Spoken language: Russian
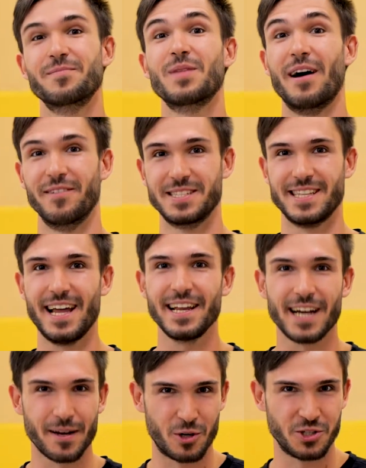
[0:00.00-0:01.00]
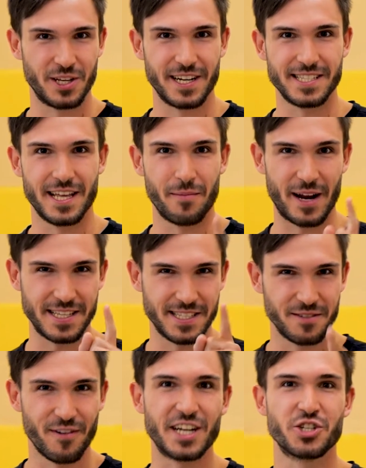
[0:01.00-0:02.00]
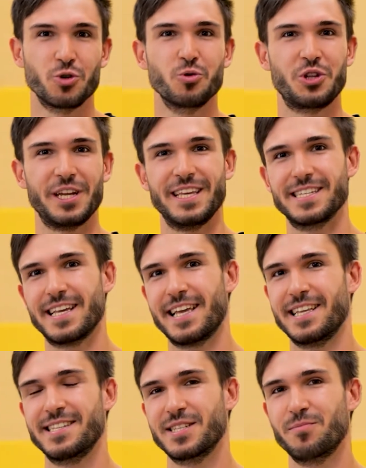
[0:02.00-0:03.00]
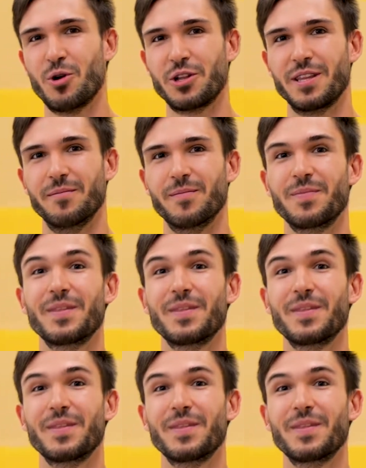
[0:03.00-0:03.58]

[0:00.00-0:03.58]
А вы знали, как можно разнообразить ваши утренние занятия спортом?